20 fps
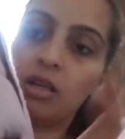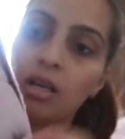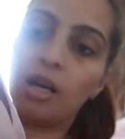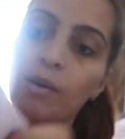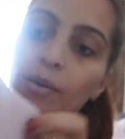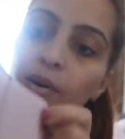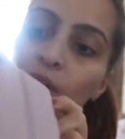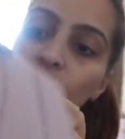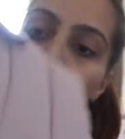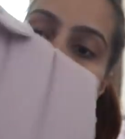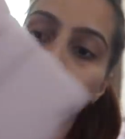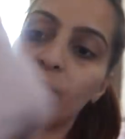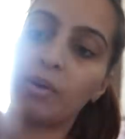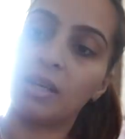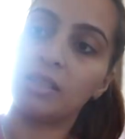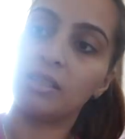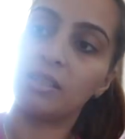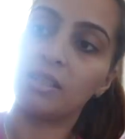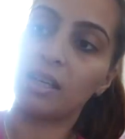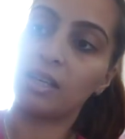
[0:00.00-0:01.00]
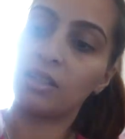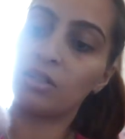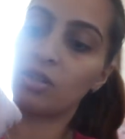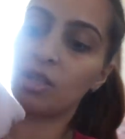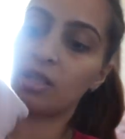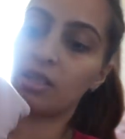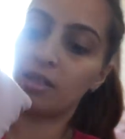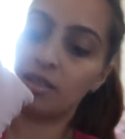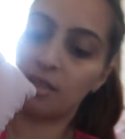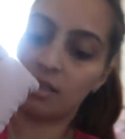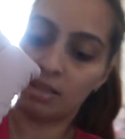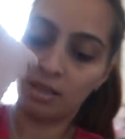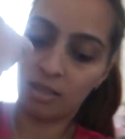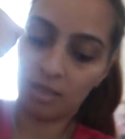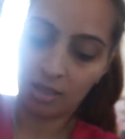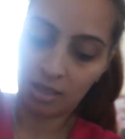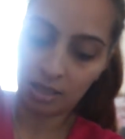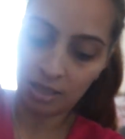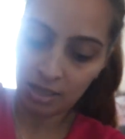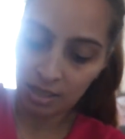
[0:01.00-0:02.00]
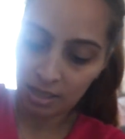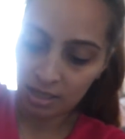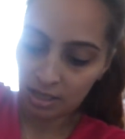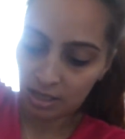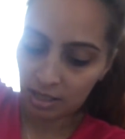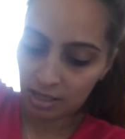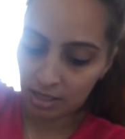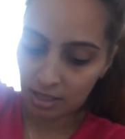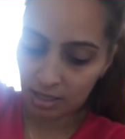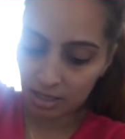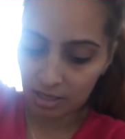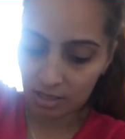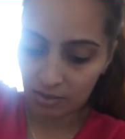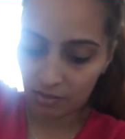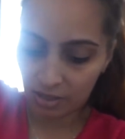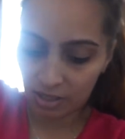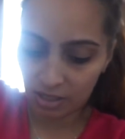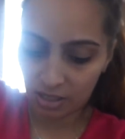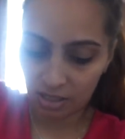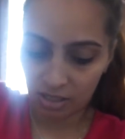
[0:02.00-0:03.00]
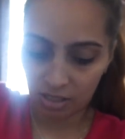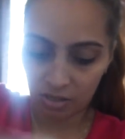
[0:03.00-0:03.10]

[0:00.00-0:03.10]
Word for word: Aber Audit meinte direkt, Schatz, das werde ich